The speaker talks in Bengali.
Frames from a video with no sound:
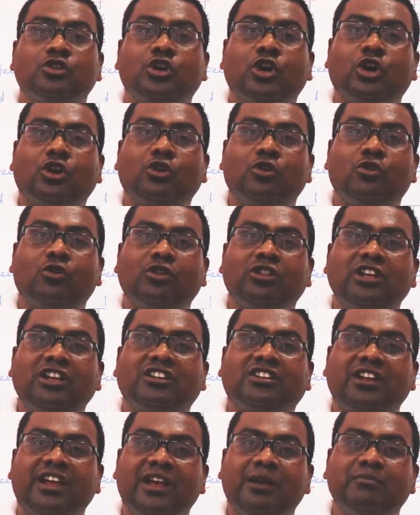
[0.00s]
ছোট নদী
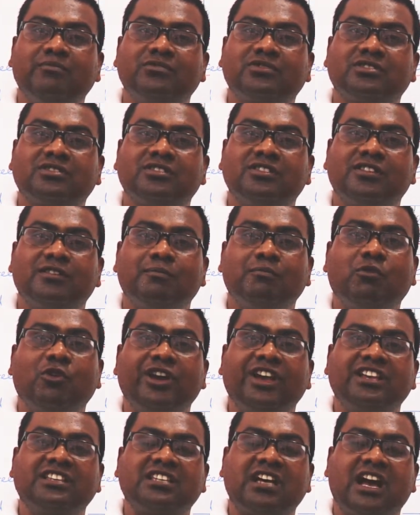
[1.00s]
টেমস
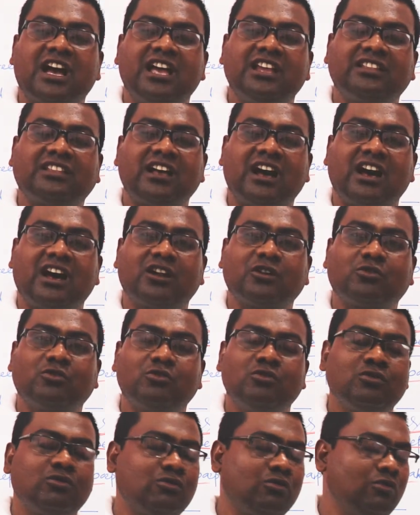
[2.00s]
বয়ে যায় তার
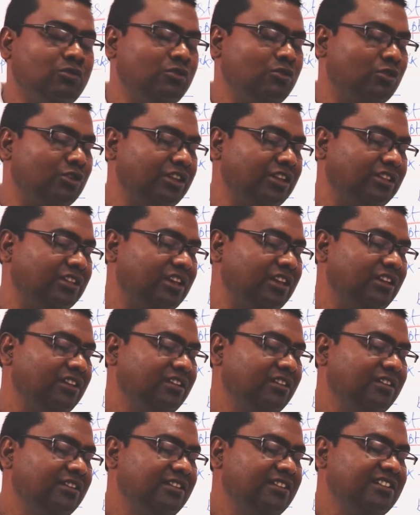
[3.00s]
কুলুকুলু ধ্বনিতে
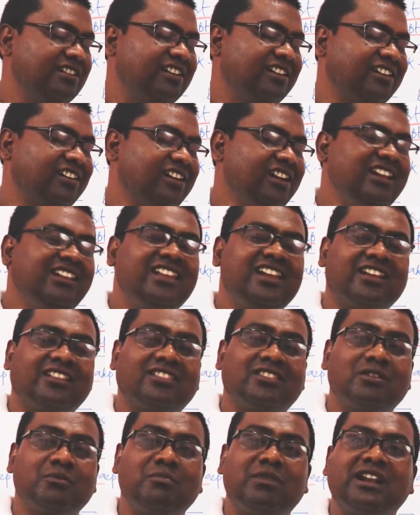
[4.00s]
গ্লিডেড
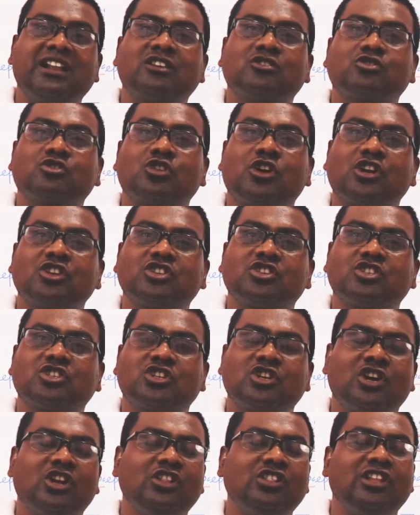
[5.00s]
মানে
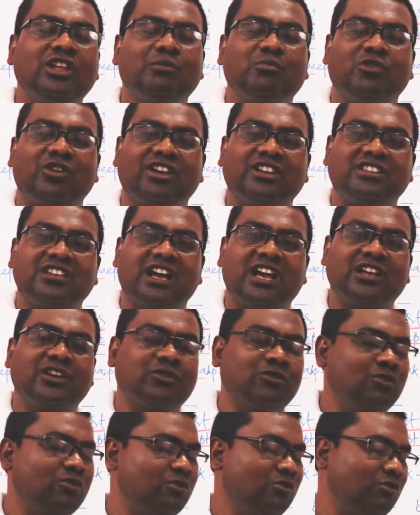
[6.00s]
স্বচ্ছন্দে বয়ে যায়
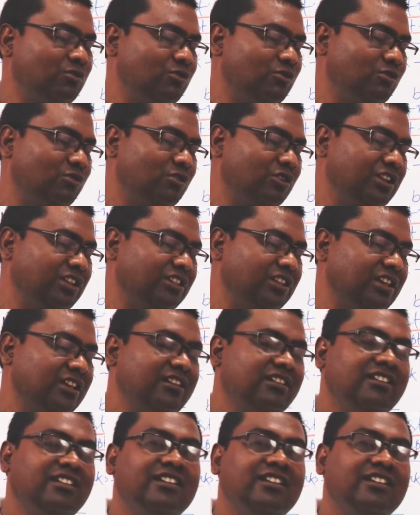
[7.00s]
কুলুকুলু ধ্বনিতে